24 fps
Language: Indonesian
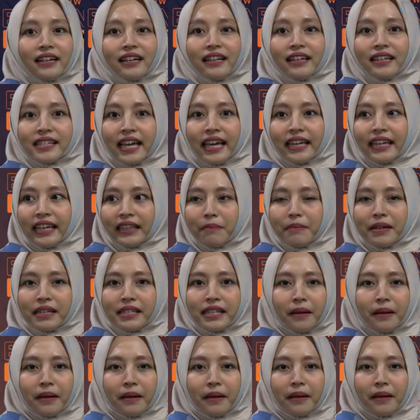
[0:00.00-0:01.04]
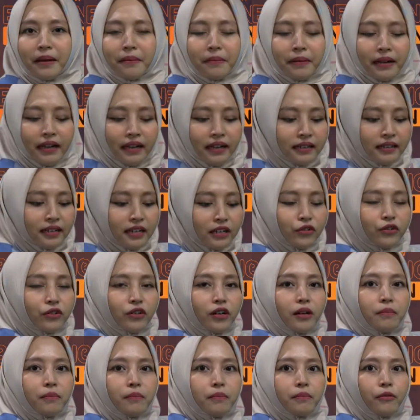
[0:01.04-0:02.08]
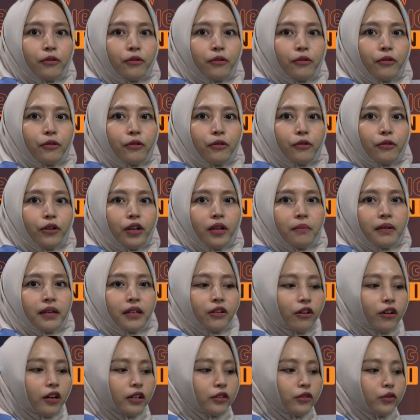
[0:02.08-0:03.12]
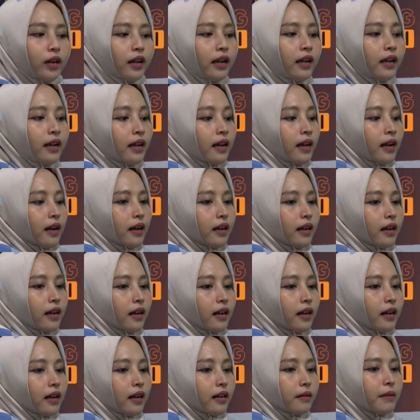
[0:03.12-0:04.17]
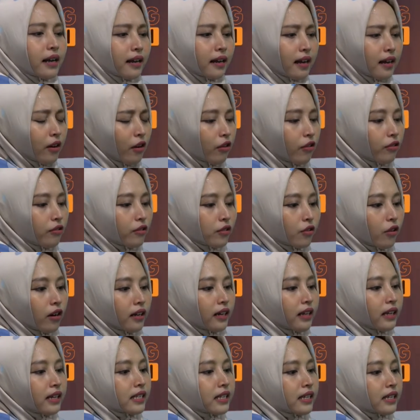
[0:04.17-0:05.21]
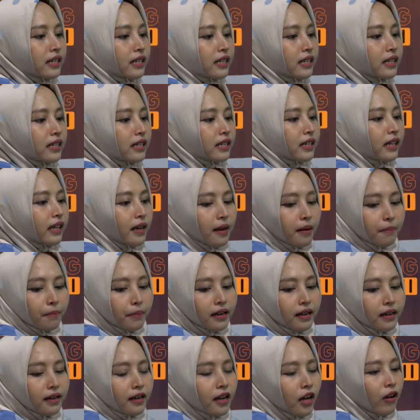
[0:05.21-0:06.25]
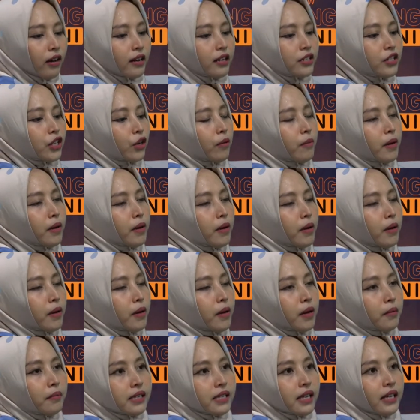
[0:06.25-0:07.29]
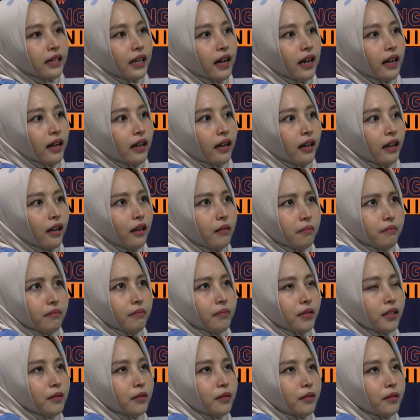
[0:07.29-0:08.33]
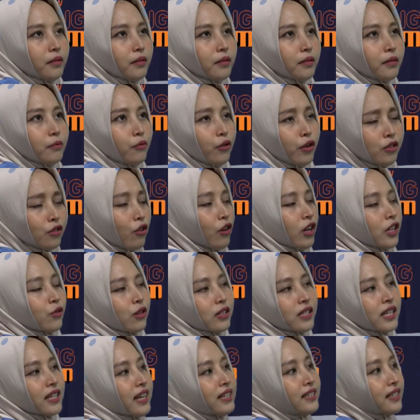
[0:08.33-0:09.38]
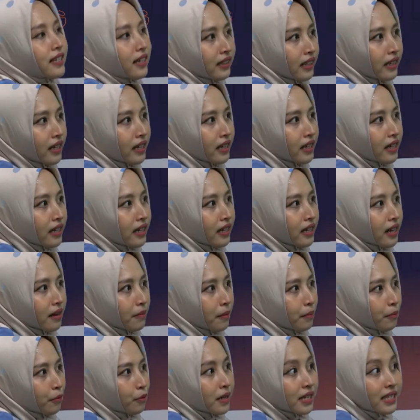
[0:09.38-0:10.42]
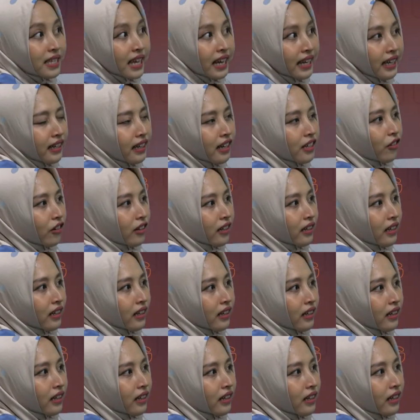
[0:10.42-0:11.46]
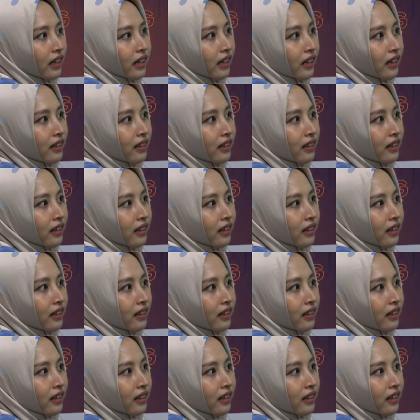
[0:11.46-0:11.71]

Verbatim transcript: kegelisahan kita bersama dan juga mungkin bagi orang tua uh, barangkali kalau sekolah negeri sendiri Pak Dini kalau ada jawaban misalnya uh, mungkin sekolah swastanya aja yang tidak mampu bersaing dengan sekolah negeri.